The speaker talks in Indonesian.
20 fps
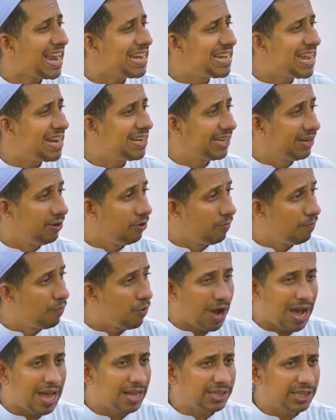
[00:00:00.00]
ada di
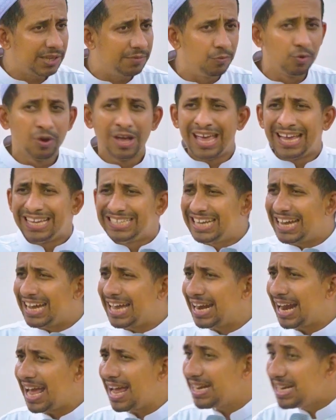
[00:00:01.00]
lubuk hatimu,
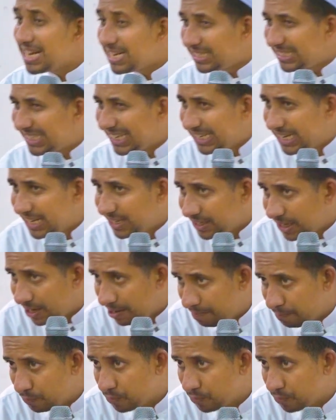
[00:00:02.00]
jangan ada sedikit